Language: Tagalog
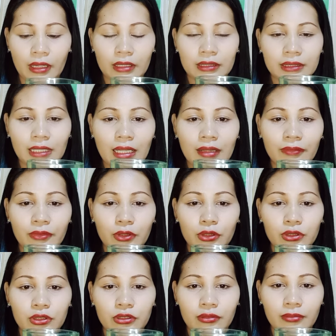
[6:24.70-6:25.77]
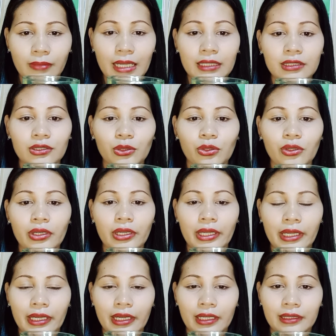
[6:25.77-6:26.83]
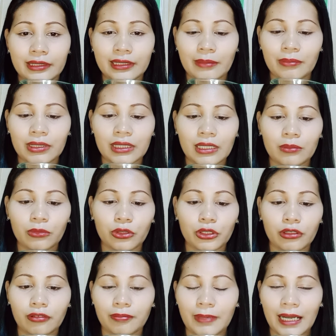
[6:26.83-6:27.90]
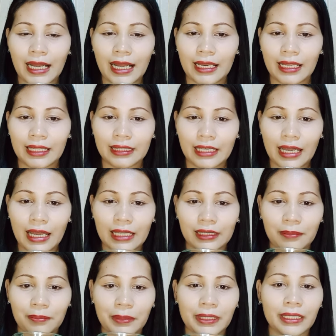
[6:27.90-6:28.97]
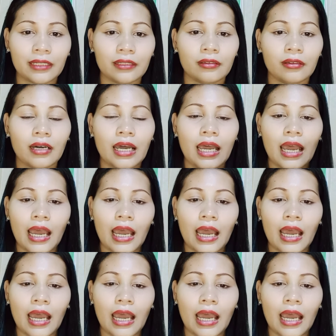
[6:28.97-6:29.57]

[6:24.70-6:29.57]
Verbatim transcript: cellphone yung baso and sambitin mo yung pangalan niya at apelyido